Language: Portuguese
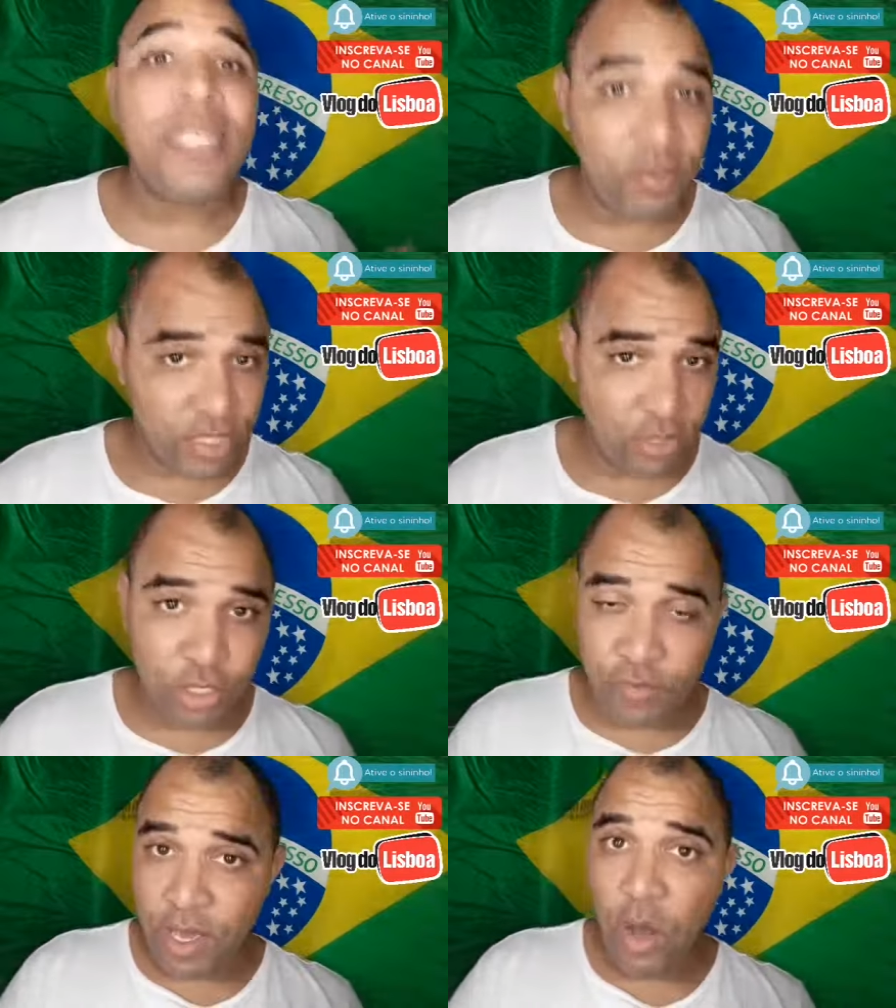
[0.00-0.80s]
E se você
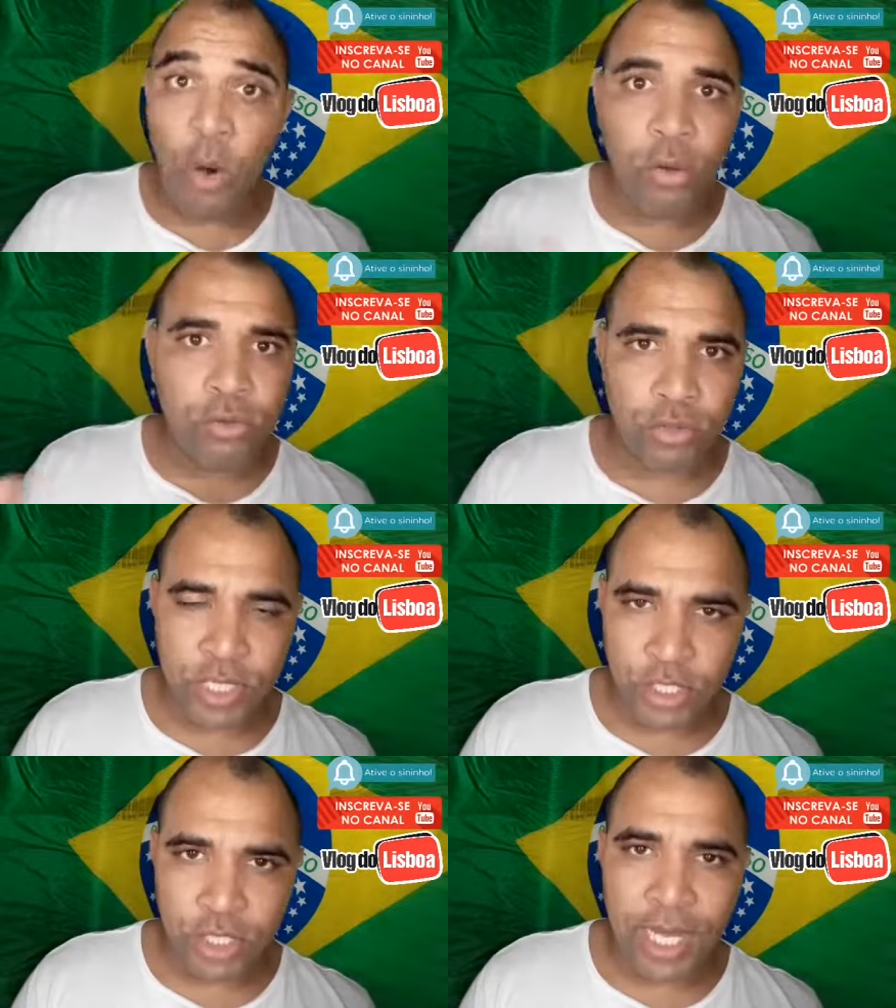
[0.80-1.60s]
não tiver outros
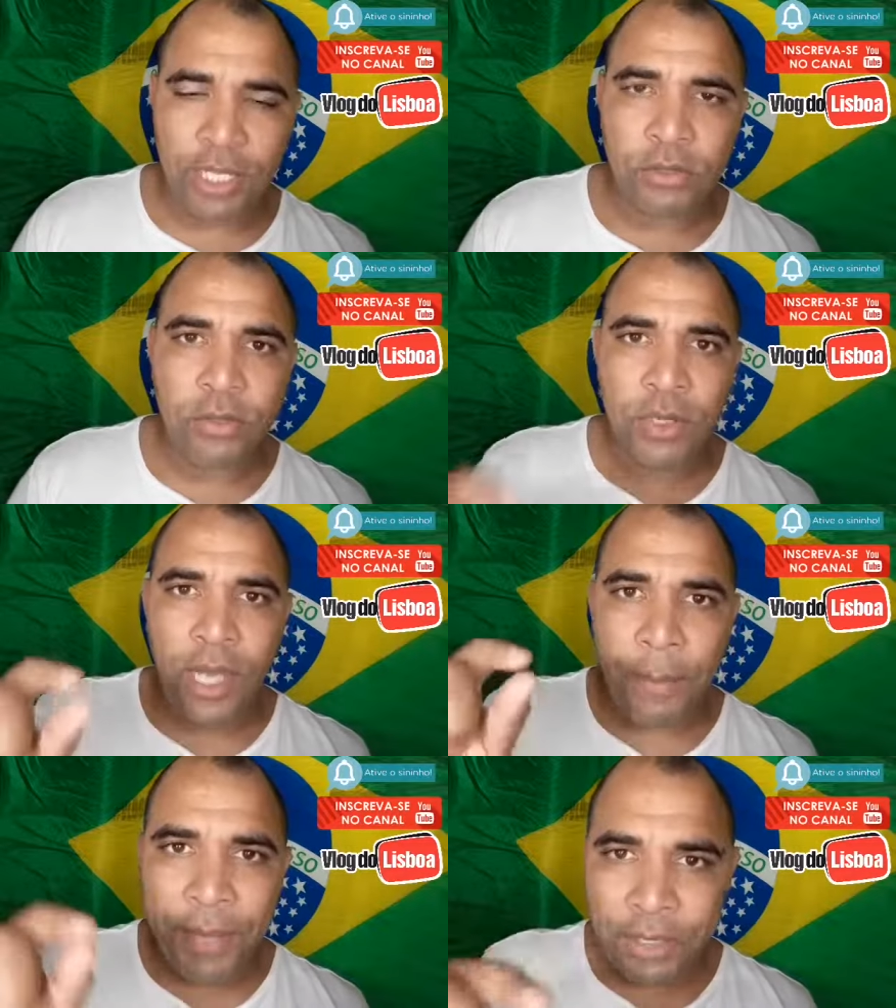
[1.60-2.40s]
candidatos,
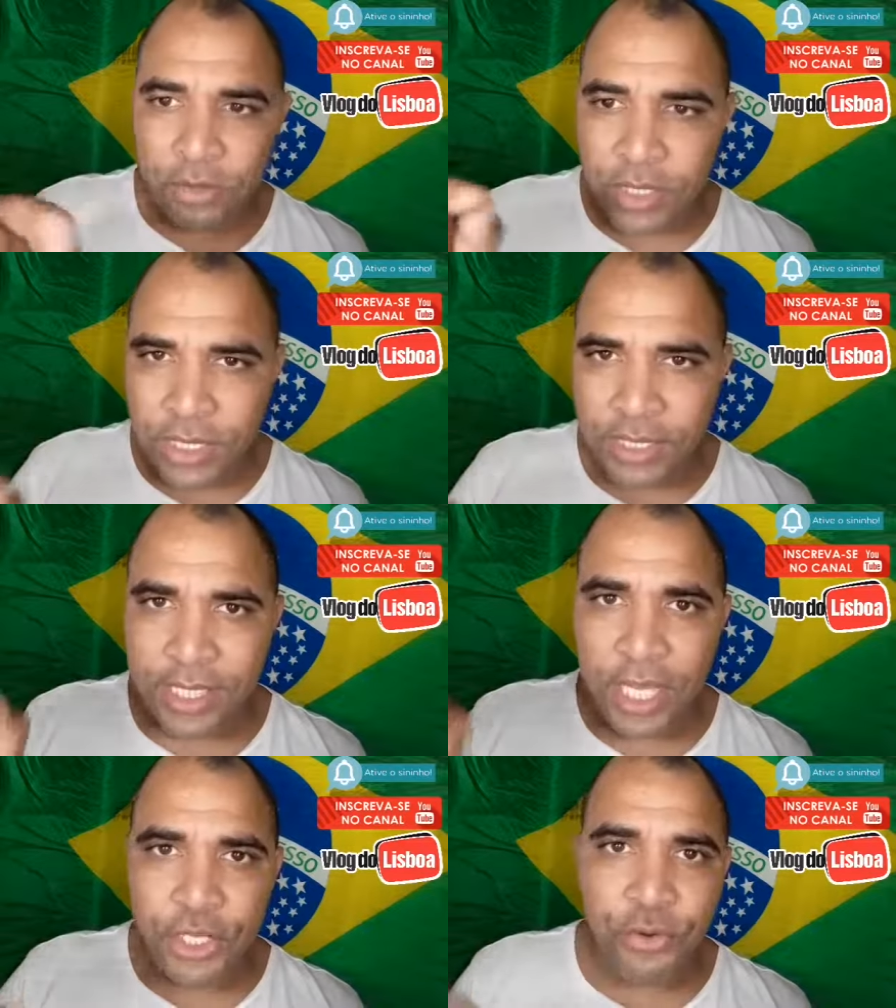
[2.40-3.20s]
aperto
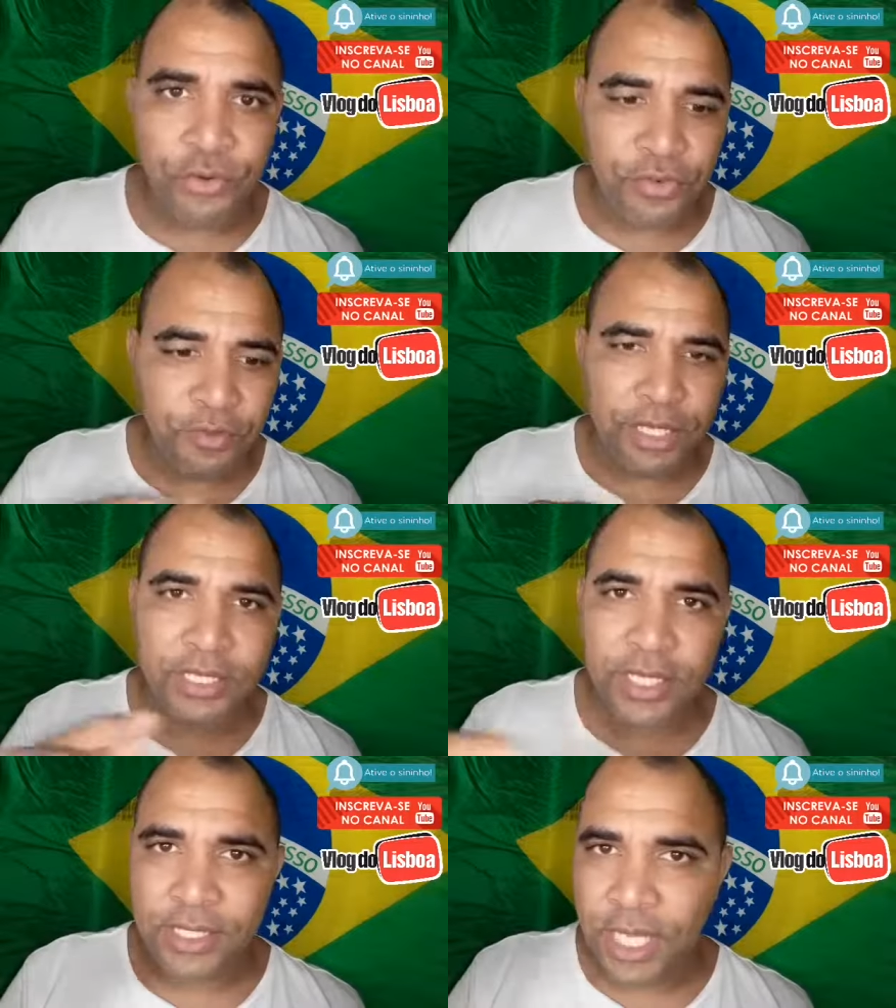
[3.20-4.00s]
17, confirma
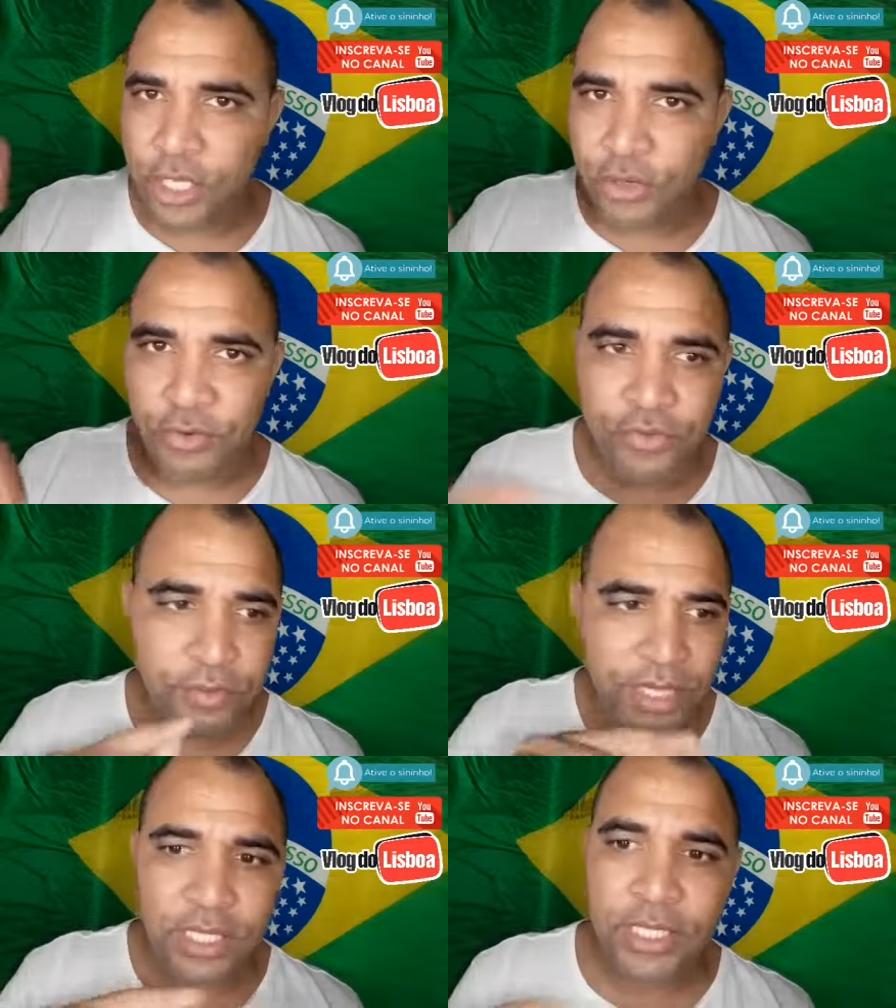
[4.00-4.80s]
17,
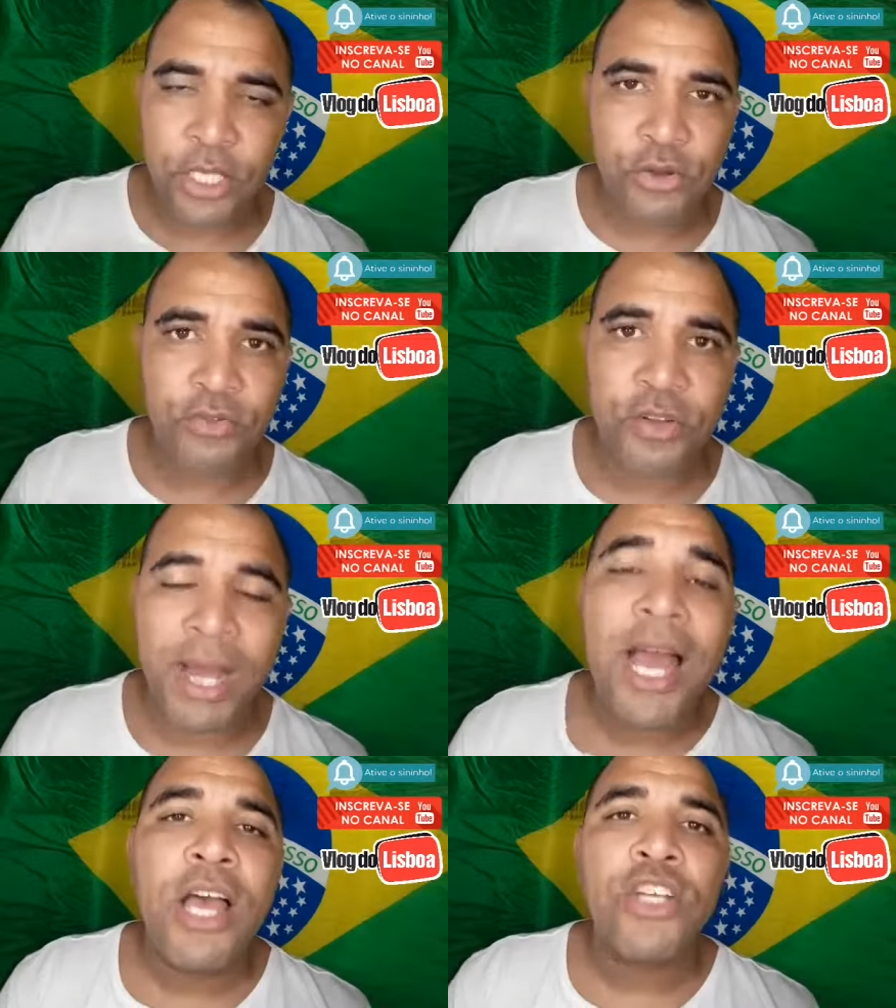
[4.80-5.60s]
confirma 17,
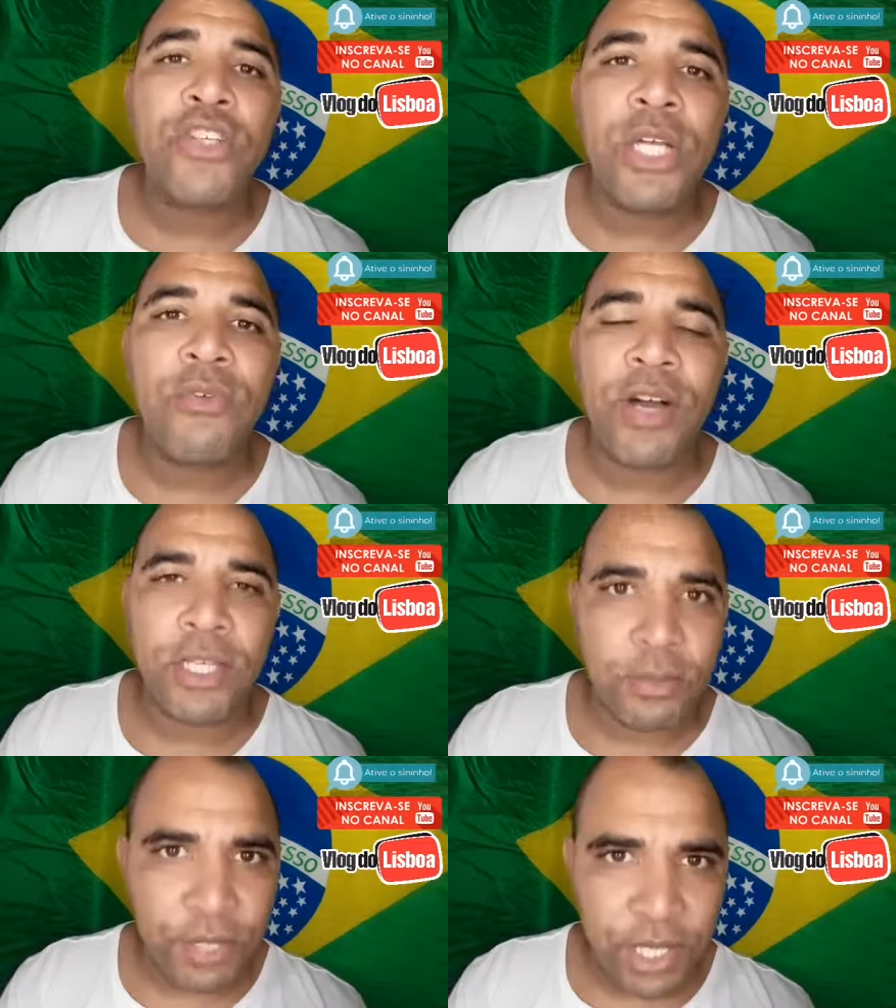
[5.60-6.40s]
confirma. Sou eu
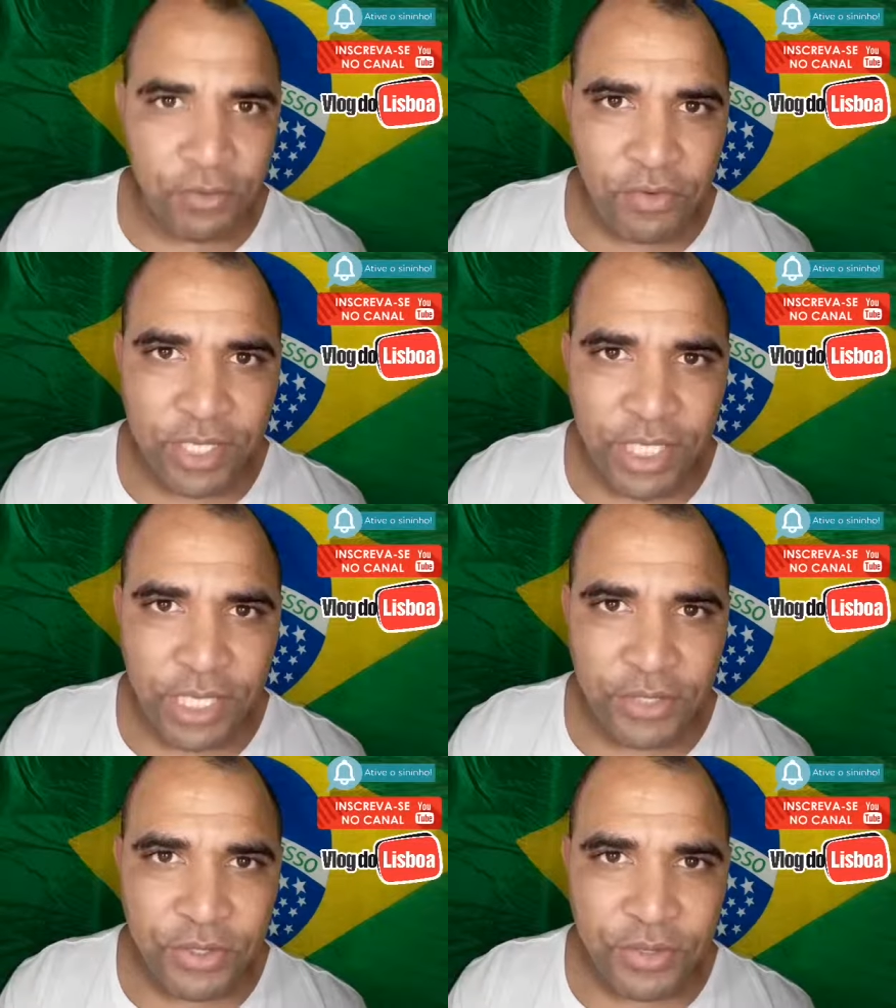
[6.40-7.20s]
falando porque eu vou
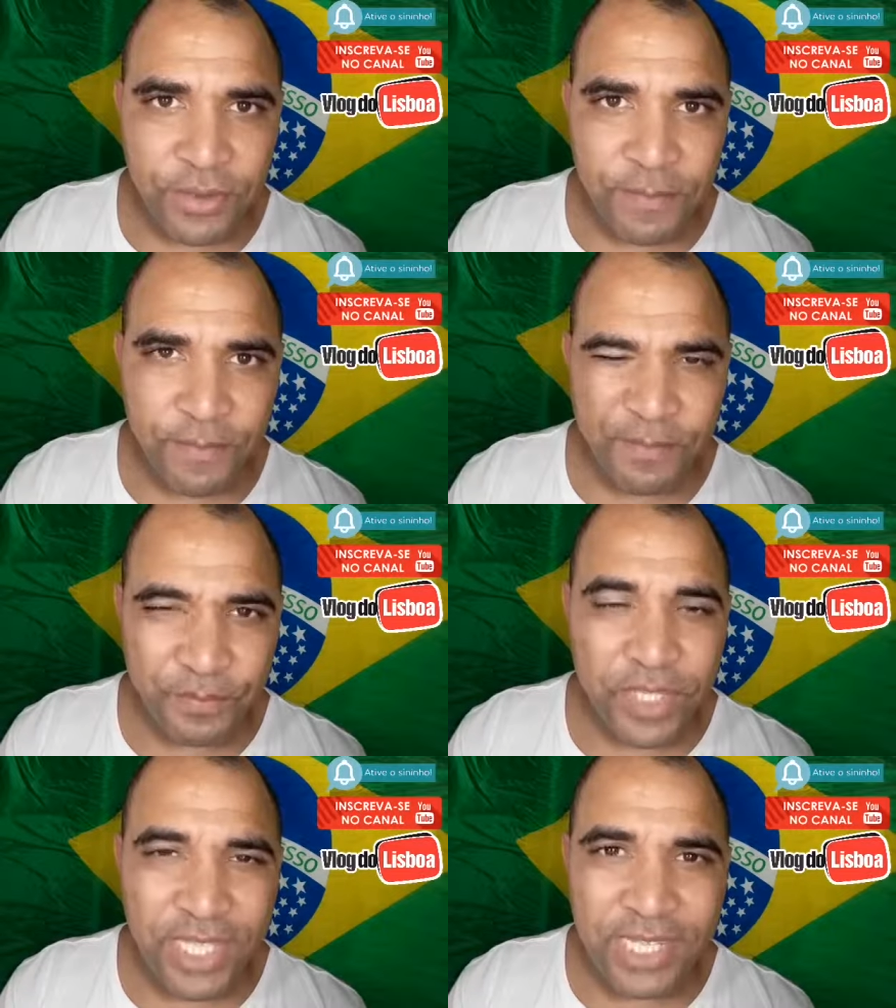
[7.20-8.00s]
fazer isso.
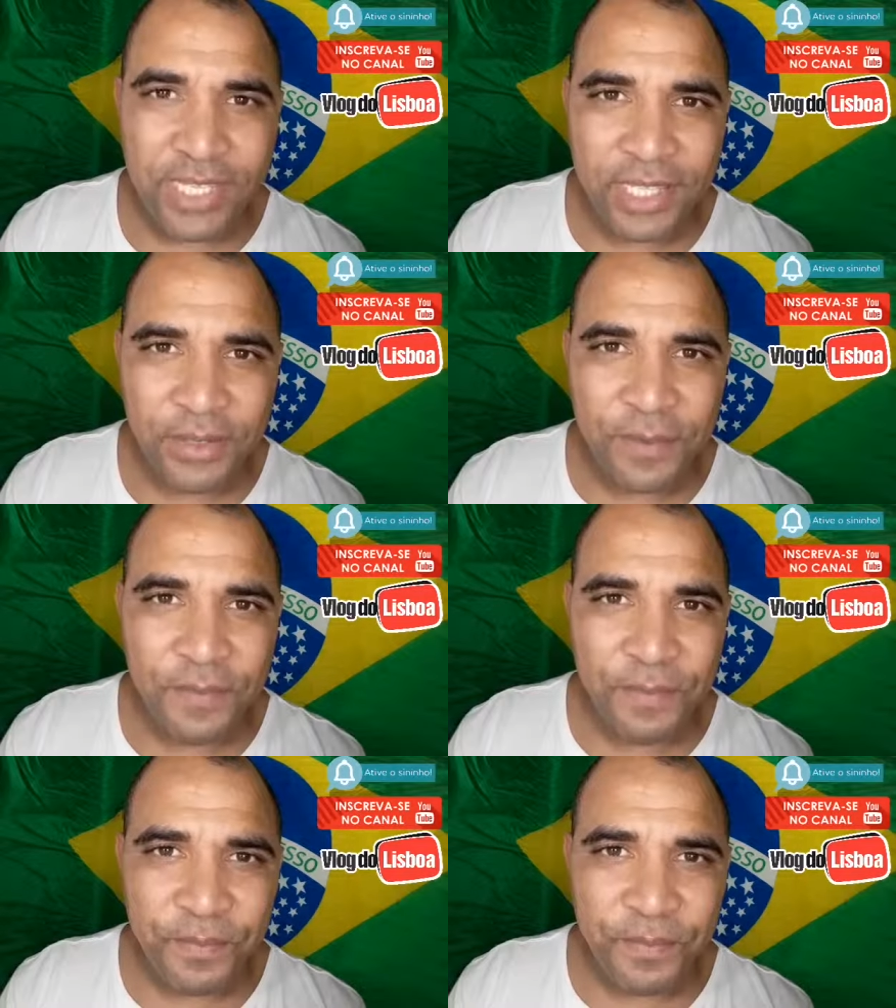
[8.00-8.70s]
Você entendeu?